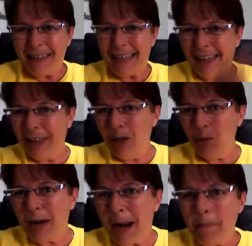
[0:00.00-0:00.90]
que aí é
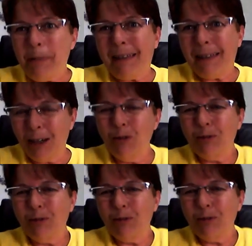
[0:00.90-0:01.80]
o
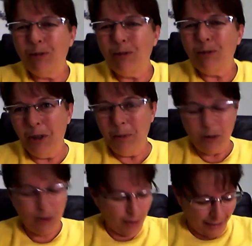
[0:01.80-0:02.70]
capitão da Rádio
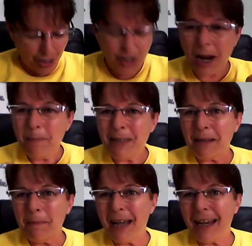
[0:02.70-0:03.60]
Ônibus, tô até de
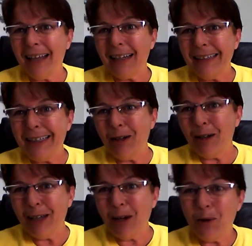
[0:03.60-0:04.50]
camisa amarela aqui,
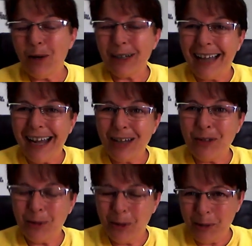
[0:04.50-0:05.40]
ó, da cor da
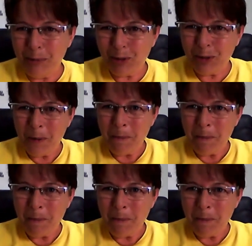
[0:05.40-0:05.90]
Rádio Ônibus,